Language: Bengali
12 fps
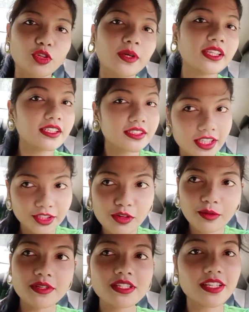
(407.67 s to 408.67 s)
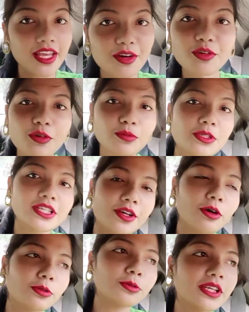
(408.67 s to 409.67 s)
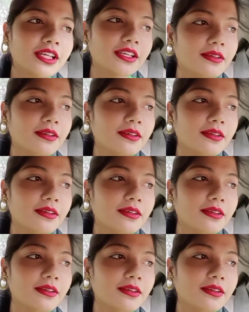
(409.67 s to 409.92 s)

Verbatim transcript: তোমাদের সাথেও আমি শেয়ার করবো যে কত কী